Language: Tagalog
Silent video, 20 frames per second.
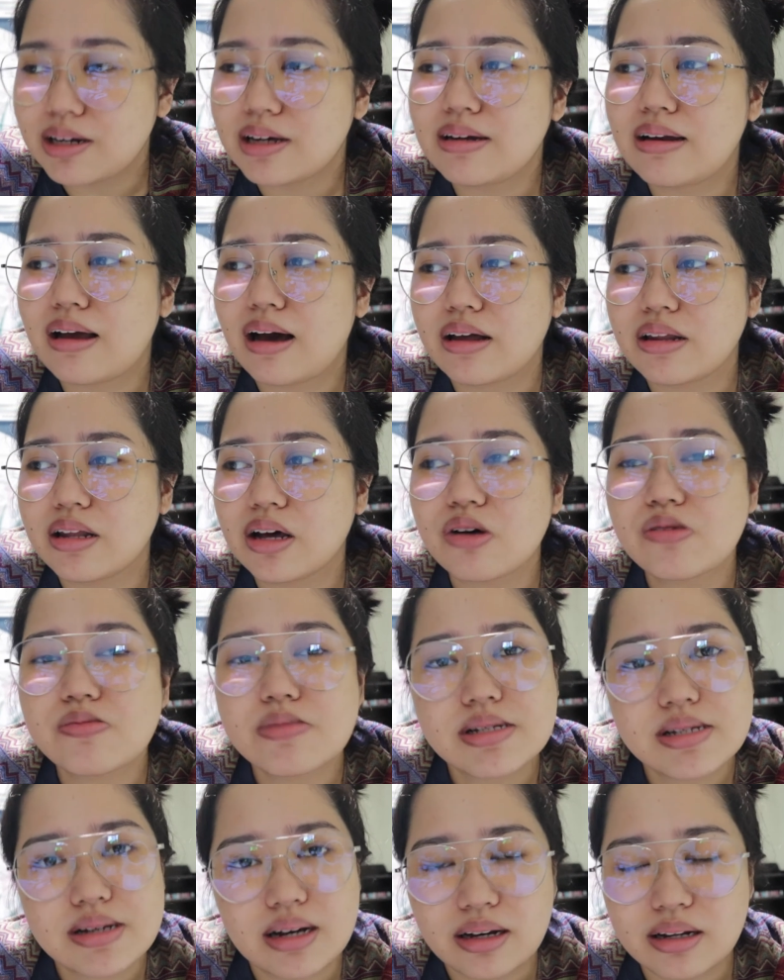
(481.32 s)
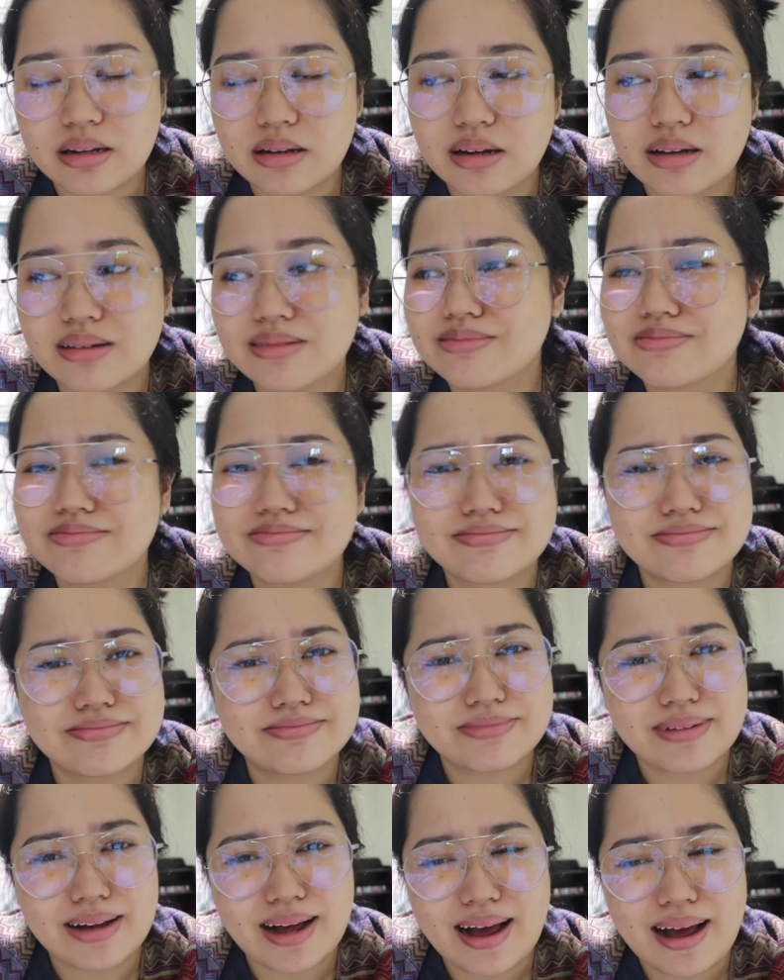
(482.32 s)
naglakad ako, masakit. Like,
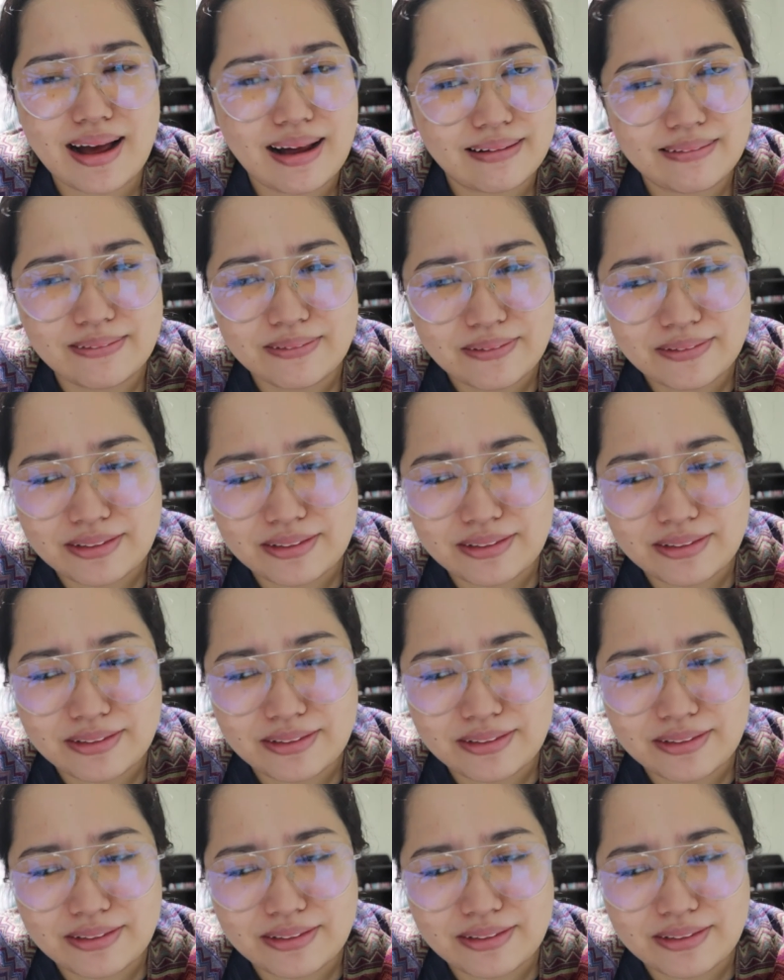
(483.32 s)
paano, ba